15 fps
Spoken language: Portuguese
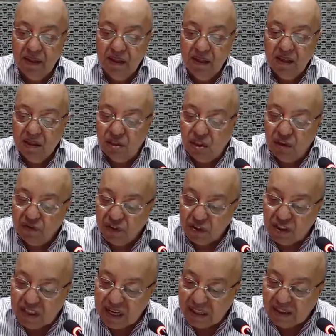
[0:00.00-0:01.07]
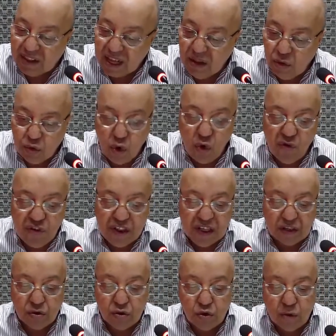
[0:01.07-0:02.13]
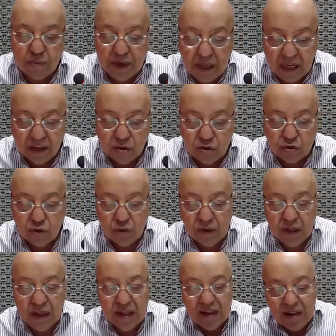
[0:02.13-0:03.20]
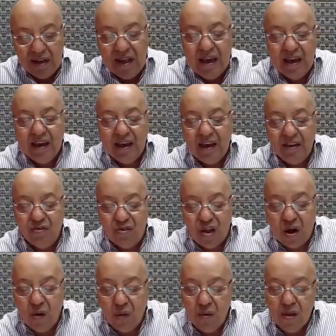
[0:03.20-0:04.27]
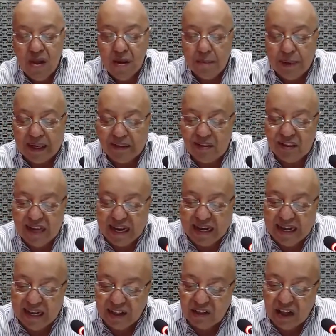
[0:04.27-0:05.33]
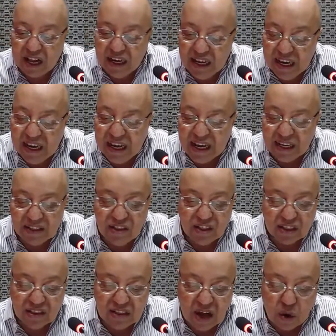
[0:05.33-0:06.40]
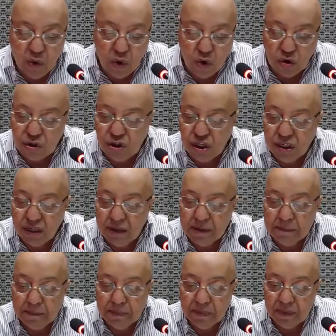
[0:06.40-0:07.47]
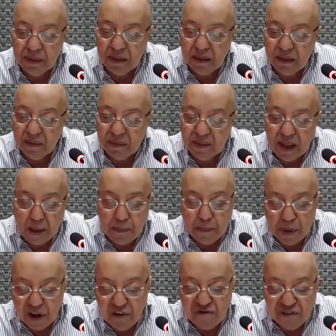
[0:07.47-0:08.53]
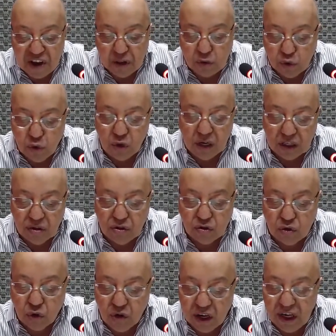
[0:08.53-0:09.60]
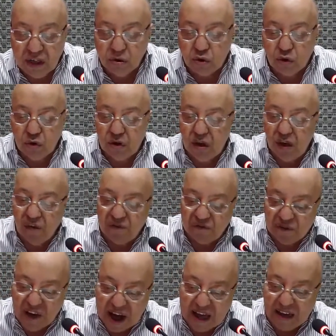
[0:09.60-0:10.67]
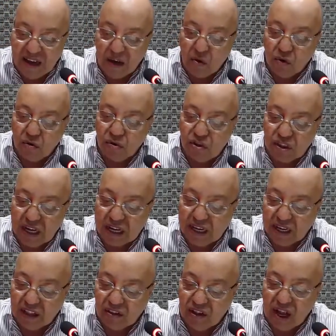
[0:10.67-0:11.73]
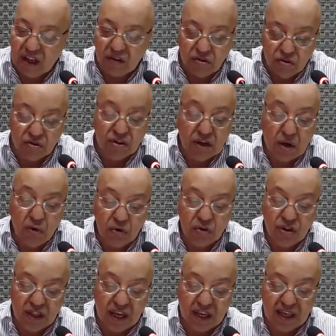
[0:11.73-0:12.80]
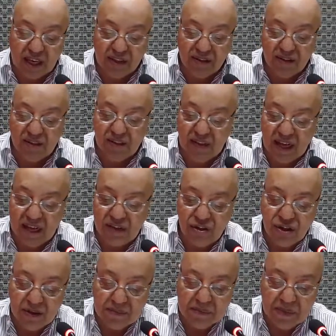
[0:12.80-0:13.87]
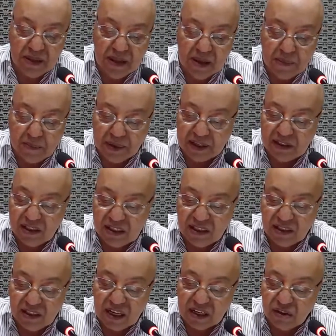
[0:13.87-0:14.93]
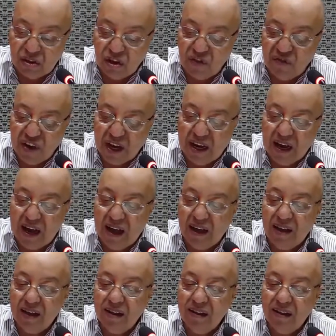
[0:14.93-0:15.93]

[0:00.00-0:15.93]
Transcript: Se você tem dúvidas sobre isso, ligue então para a Secretaria de Saúde da Prefeitura de Sorriso e fale com o secretário de saúde daquela cidade para se certificar